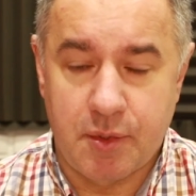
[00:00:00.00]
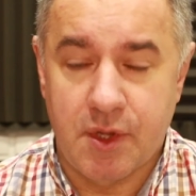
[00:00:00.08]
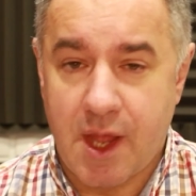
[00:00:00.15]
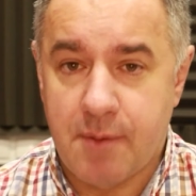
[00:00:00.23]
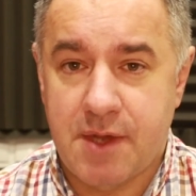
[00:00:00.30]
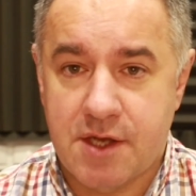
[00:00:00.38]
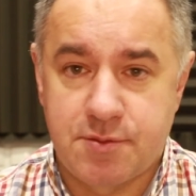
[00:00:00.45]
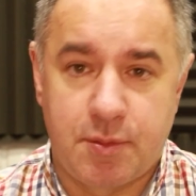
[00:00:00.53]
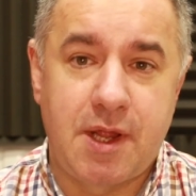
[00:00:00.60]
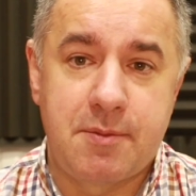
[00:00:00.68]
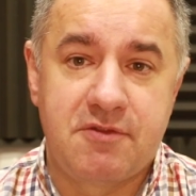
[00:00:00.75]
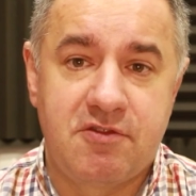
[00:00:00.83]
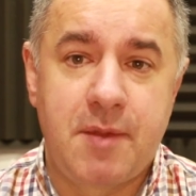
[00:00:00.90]
podam, znaczy
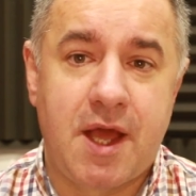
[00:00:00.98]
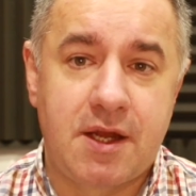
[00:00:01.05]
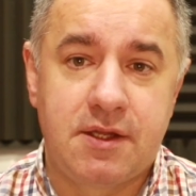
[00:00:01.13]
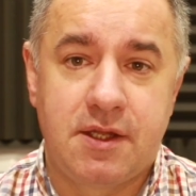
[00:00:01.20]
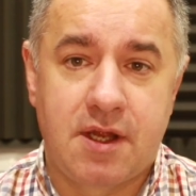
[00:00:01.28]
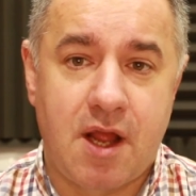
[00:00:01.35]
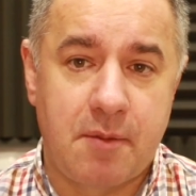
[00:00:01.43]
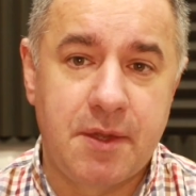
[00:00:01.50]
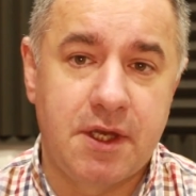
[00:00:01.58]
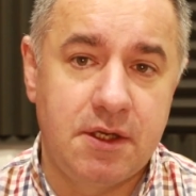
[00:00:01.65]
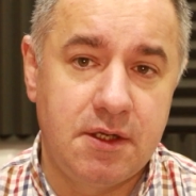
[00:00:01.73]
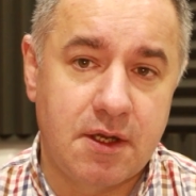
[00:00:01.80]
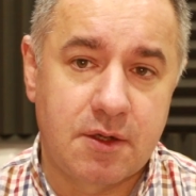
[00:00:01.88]
podamy wymiary tych
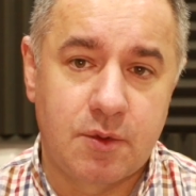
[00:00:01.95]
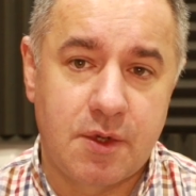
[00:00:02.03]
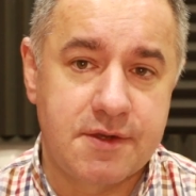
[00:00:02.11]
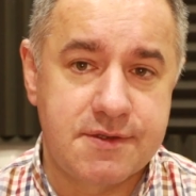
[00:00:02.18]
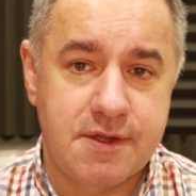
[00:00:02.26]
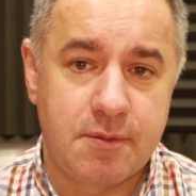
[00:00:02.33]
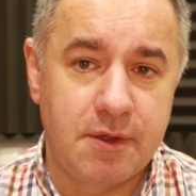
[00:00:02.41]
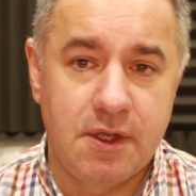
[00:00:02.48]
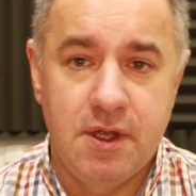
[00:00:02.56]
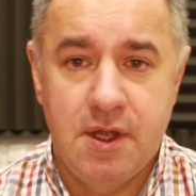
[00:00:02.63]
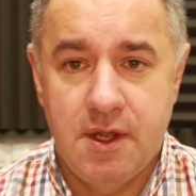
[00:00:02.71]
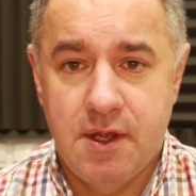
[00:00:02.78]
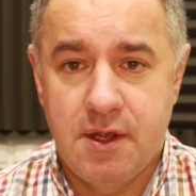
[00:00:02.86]
kamieni, na które chcemy,
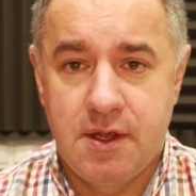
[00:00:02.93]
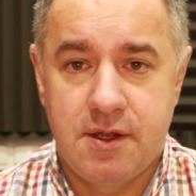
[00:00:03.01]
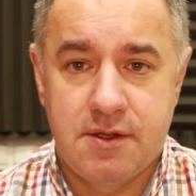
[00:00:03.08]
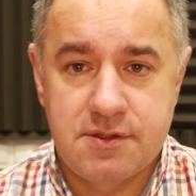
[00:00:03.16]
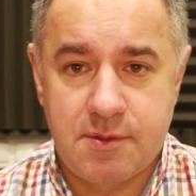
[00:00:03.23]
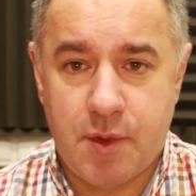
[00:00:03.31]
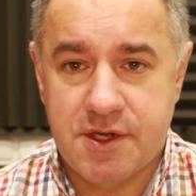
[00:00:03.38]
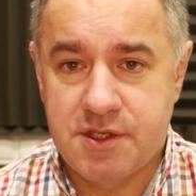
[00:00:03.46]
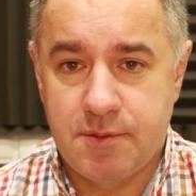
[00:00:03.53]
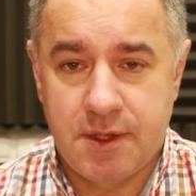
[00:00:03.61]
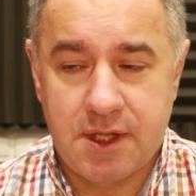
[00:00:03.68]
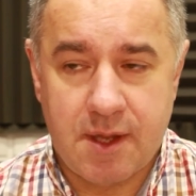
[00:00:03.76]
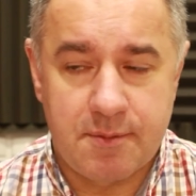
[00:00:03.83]

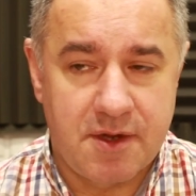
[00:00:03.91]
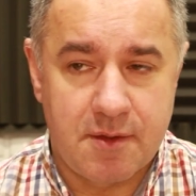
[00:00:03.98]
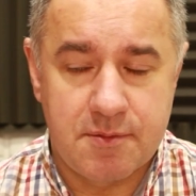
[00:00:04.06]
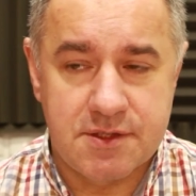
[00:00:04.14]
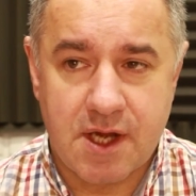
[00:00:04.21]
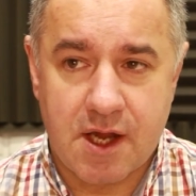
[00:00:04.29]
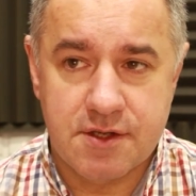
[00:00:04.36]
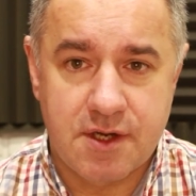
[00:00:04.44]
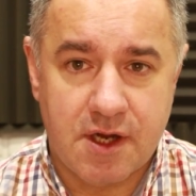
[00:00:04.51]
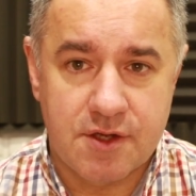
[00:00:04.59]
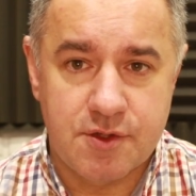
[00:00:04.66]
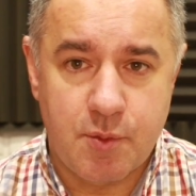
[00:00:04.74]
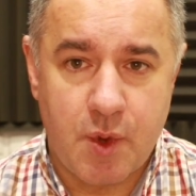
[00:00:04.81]
zapłacimy tam, nie wiem, jest jakaś,
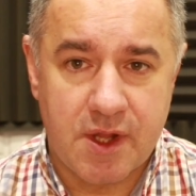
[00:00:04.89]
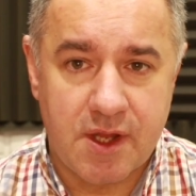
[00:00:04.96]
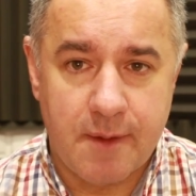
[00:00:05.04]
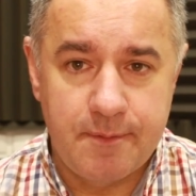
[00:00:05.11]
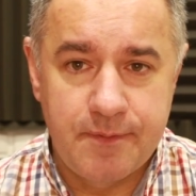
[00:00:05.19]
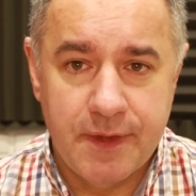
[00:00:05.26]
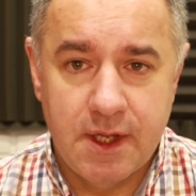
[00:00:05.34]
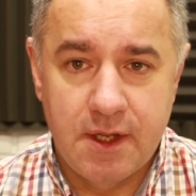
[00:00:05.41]
jakaś opłata